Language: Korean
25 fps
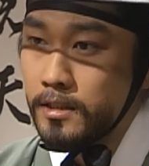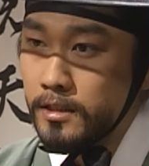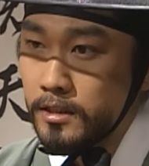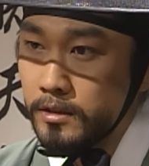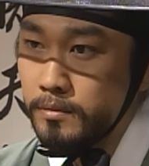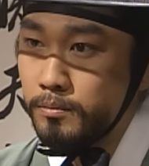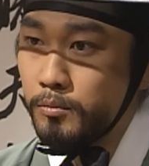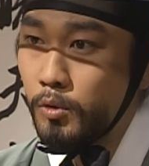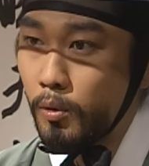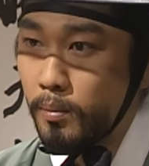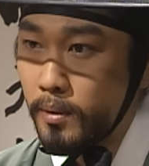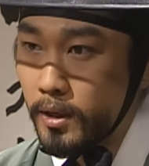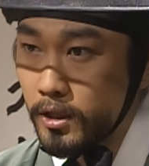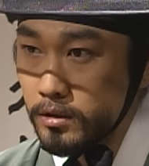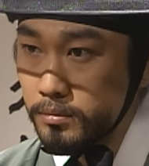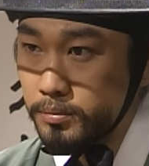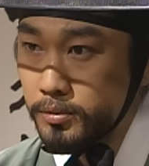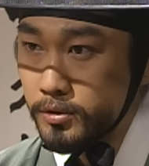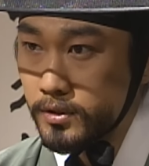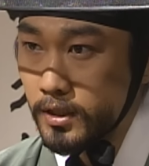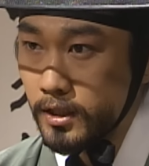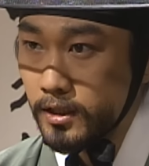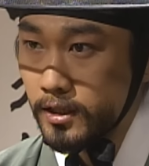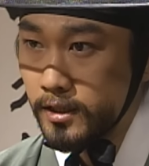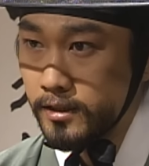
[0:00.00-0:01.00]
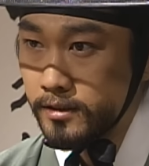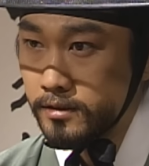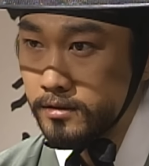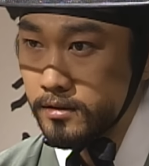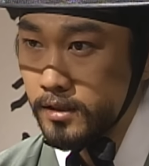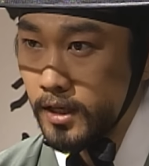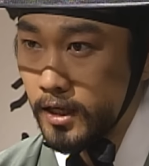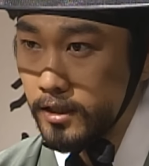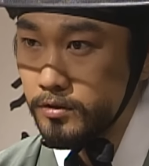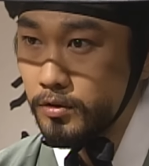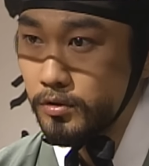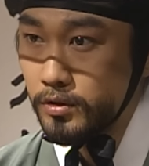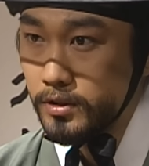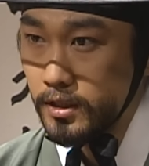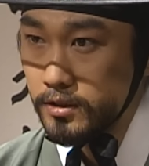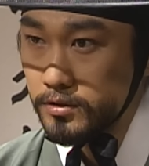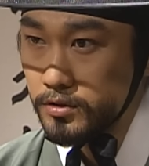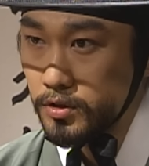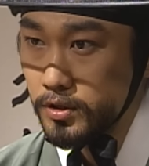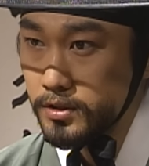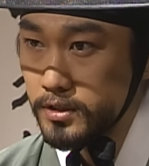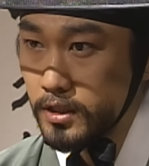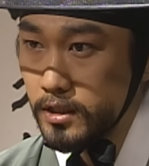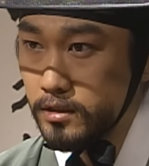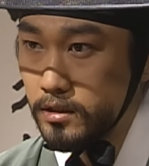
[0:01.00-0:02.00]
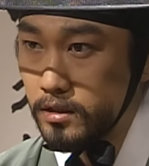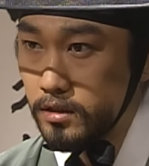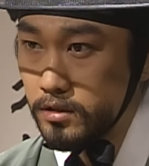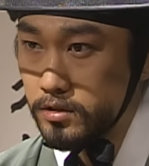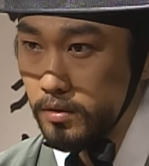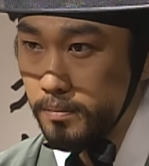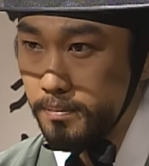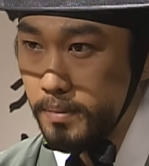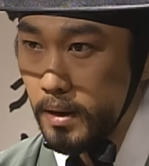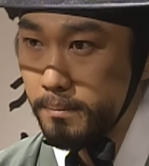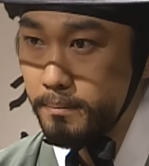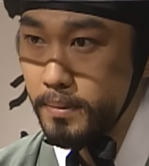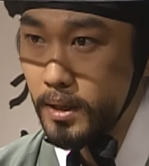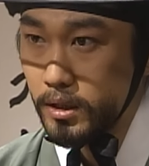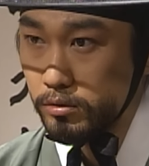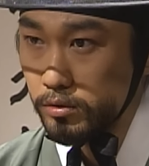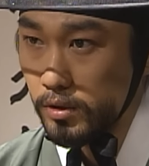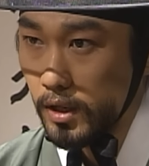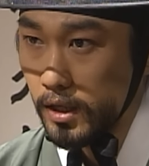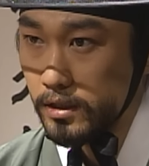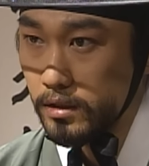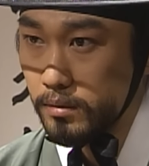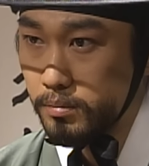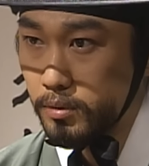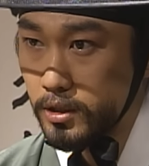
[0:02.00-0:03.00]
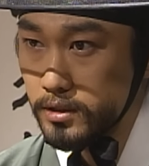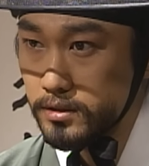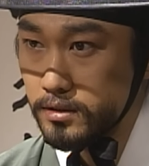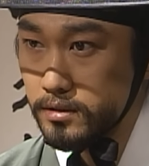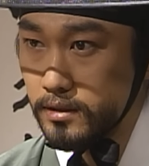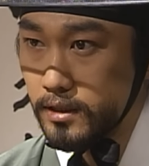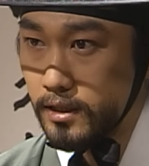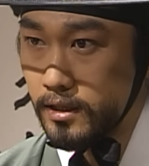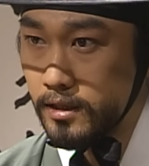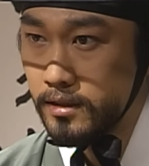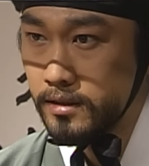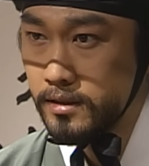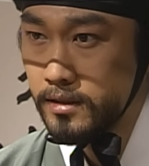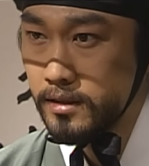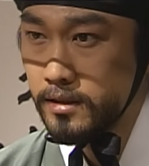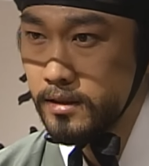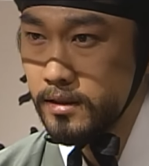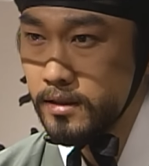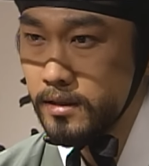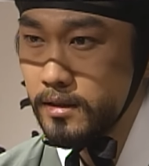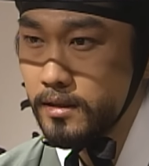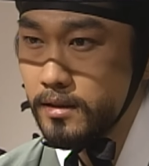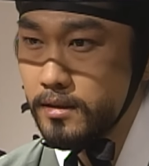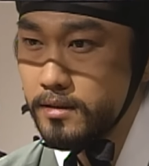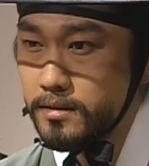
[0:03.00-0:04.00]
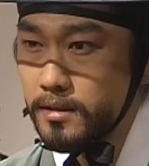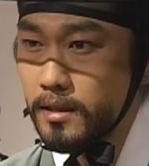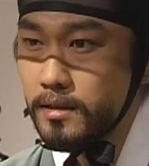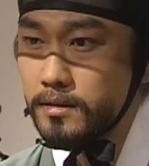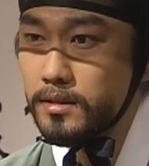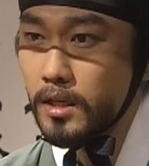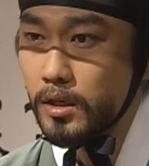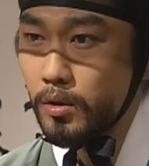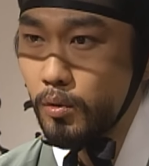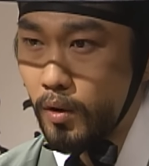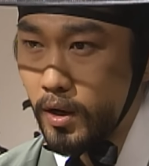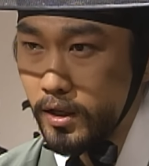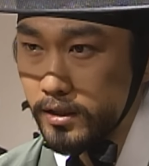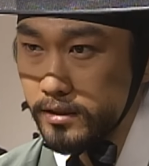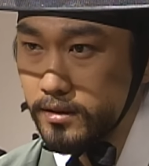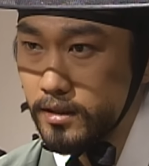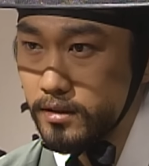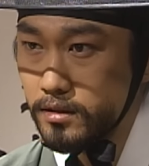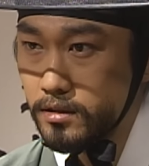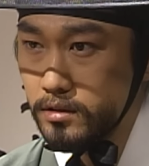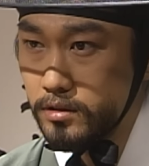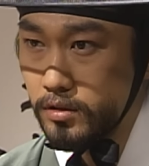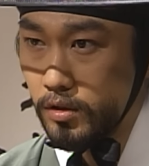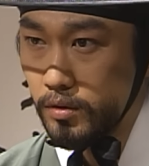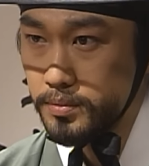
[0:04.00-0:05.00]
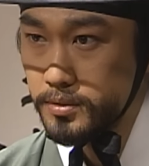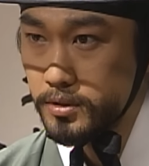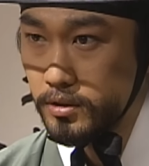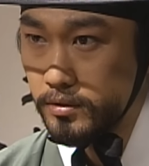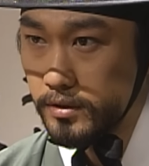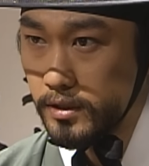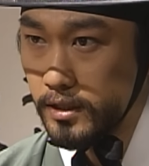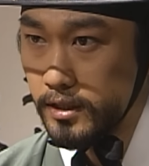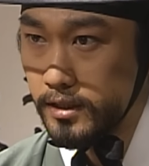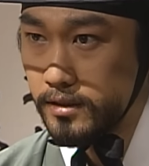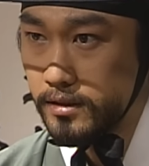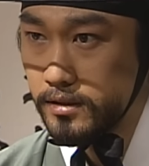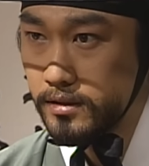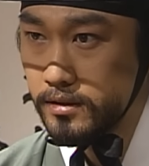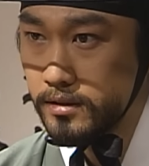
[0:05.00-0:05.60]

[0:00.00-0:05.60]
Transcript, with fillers: 임도방이 부탁한 단영이란 처자에 대해서 백방으로 알아보았으나 생사를 확인할 길이 없었네.